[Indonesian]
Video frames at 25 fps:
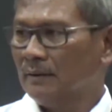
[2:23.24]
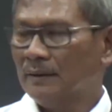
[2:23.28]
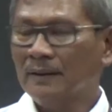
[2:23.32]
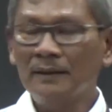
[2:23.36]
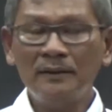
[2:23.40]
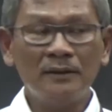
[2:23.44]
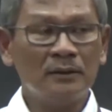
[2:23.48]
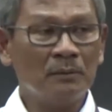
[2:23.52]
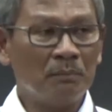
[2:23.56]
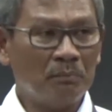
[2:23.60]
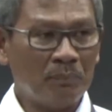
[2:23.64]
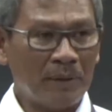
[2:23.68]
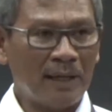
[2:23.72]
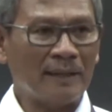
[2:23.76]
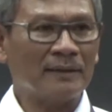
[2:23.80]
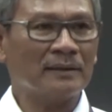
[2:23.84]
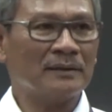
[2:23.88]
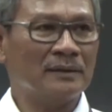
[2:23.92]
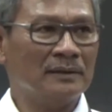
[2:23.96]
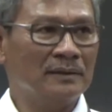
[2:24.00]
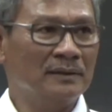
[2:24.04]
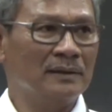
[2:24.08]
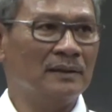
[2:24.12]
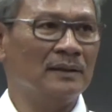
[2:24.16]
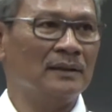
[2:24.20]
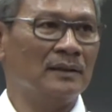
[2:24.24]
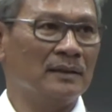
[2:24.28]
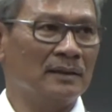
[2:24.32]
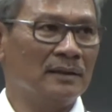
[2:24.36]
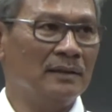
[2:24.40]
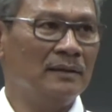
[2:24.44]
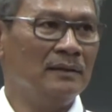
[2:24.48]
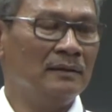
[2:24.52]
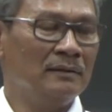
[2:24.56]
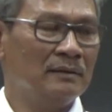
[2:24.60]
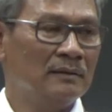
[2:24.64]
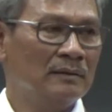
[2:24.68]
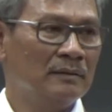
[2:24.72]
di Jepang sendiri
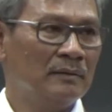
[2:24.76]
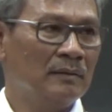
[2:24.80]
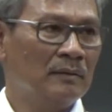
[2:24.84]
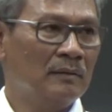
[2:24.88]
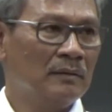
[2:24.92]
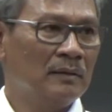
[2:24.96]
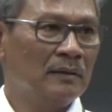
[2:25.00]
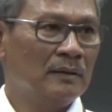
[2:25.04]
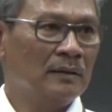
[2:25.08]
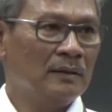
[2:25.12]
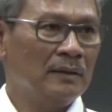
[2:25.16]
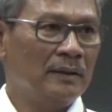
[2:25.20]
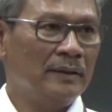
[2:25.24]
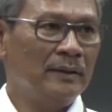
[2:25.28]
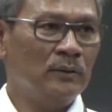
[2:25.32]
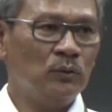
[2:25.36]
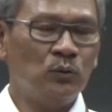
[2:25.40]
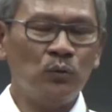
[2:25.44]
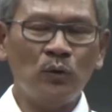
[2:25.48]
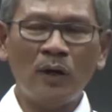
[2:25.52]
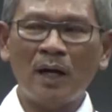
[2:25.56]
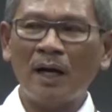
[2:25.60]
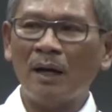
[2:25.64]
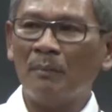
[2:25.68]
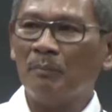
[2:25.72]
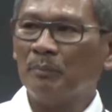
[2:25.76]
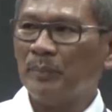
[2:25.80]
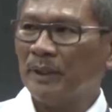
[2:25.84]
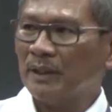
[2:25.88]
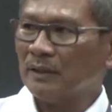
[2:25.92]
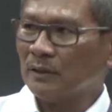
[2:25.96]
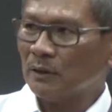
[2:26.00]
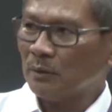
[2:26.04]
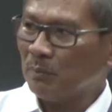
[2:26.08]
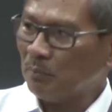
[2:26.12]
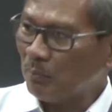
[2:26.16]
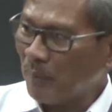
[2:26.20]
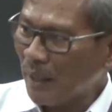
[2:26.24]
itu
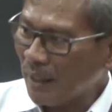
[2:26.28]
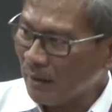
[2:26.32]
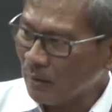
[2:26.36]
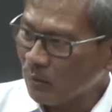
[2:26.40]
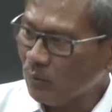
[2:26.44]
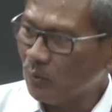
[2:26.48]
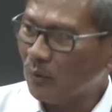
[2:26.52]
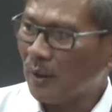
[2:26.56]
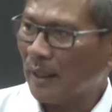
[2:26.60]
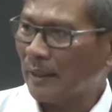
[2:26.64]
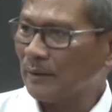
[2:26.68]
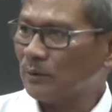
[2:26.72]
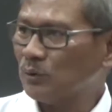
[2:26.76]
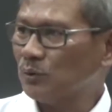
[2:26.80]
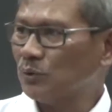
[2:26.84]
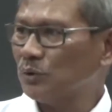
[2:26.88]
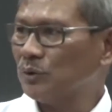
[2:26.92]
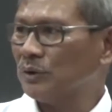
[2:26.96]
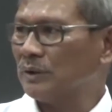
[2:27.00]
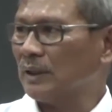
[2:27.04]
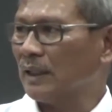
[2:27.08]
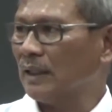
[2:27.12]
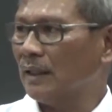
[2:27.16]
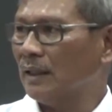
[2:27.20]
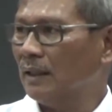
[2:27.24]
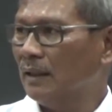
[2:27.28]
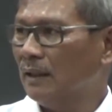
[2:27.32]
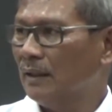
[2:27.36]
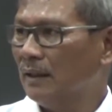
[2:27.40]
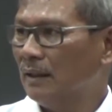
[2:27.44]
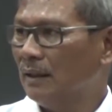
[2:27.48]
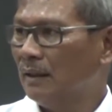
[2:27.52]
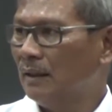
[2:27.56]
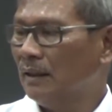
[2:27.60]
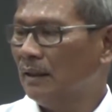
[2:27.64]
hampir separuh kasusnya.